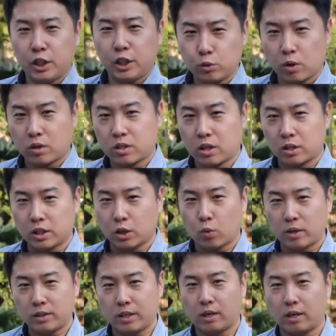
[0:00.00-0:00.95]
座设计、
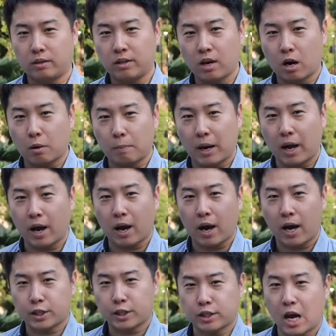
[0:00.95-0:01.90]
关键第二排
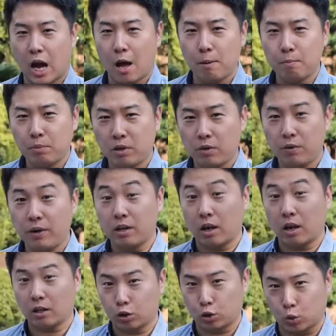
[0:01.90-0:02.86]
还是 MPV
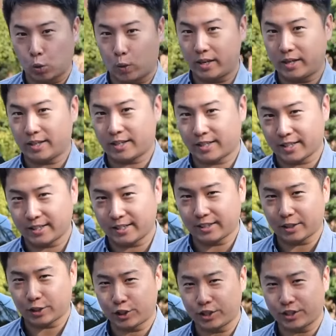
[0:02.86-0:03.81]
的座椅设计
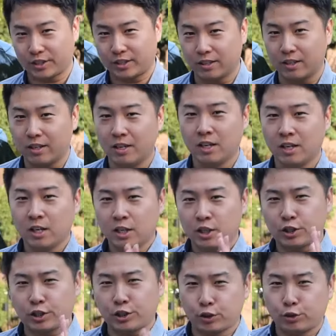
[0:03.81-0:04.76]
的车型，
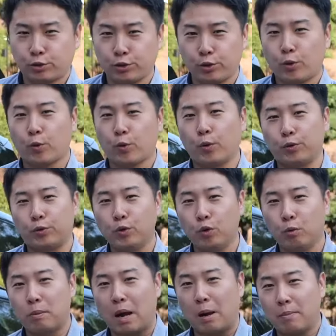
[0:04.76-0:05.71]
四驱混
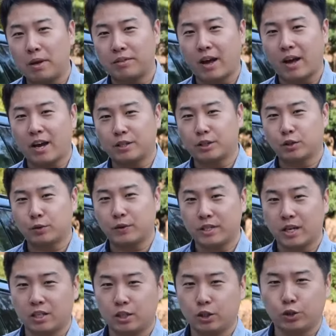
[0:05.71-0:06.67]
动版本的 SUV
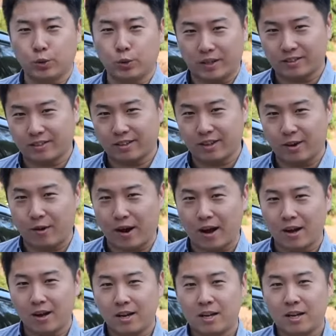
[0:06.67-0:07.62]
让你选择的
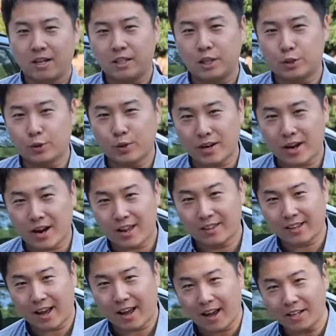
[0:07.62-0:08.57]
话，你觉得汉
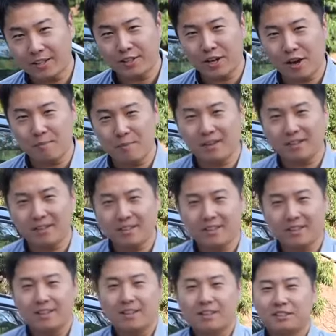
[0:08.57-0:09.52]
兰达还香吗？
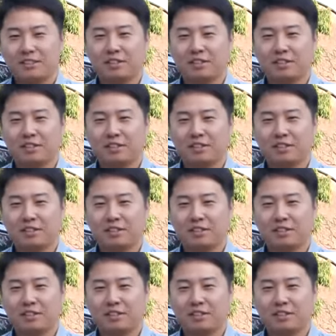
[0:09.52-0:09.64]
今